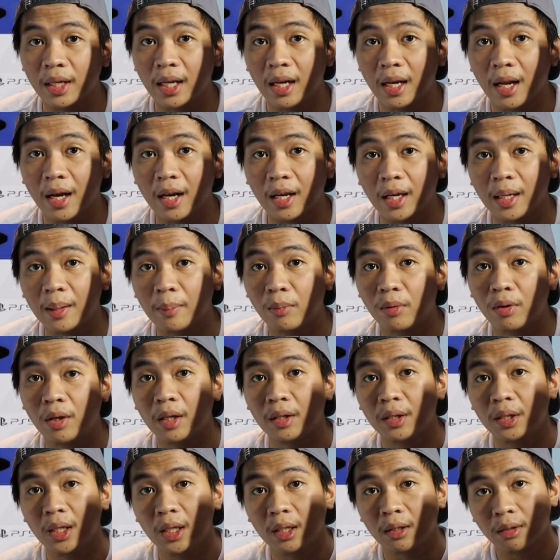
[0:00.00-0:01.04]
ilalagin mo
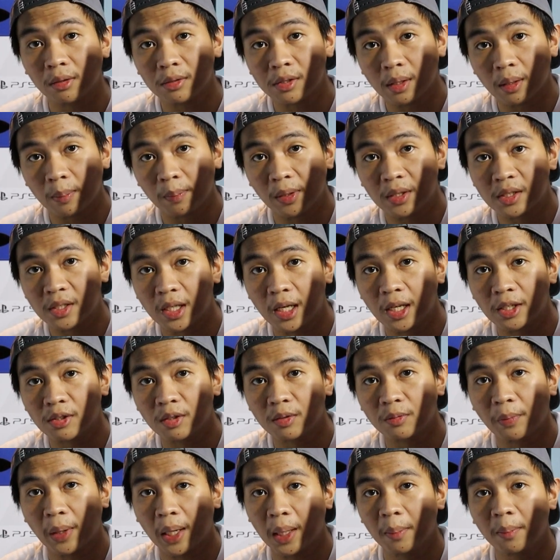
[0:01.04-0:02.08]
lang dito sa
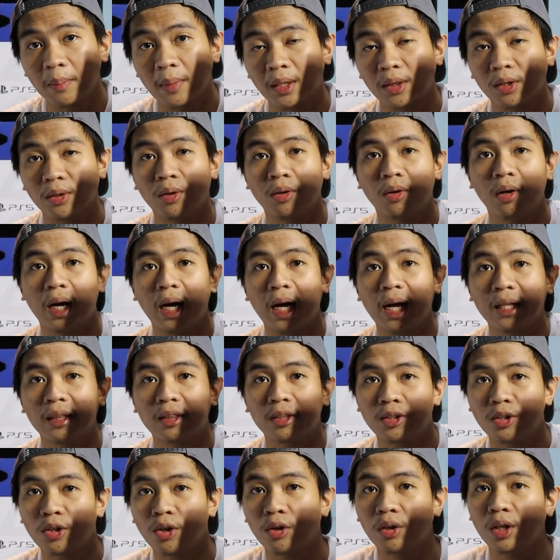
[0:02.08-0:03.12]
PlayStation 5 na to at
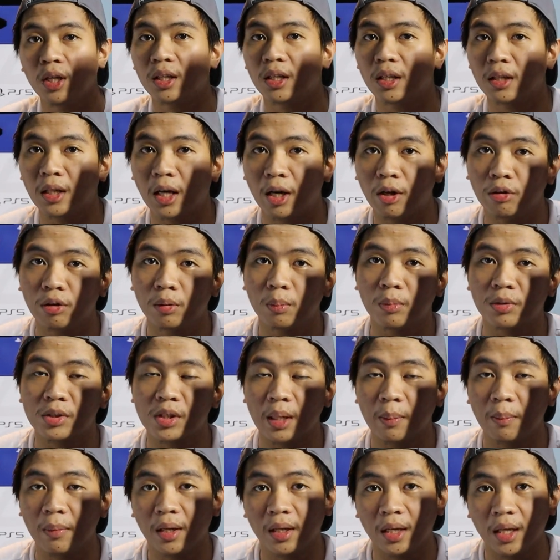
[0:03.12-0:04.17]
yun, ita-download mo
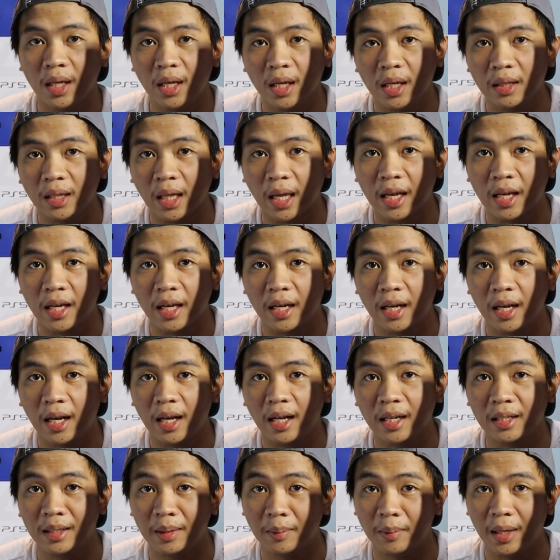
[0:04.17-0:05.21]
siya, maghihintay ka na
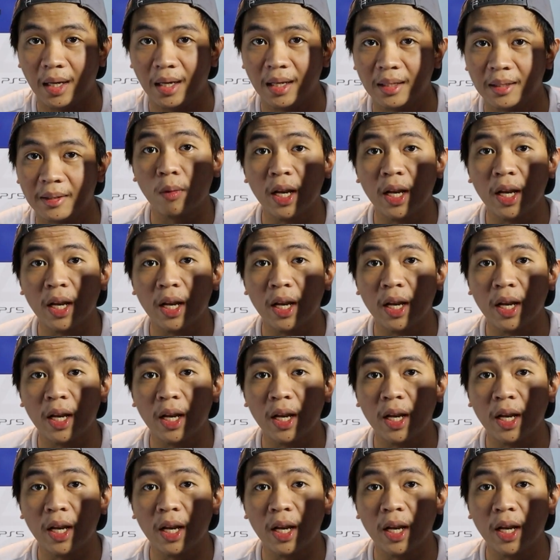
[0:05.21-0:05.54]
lang, di ba?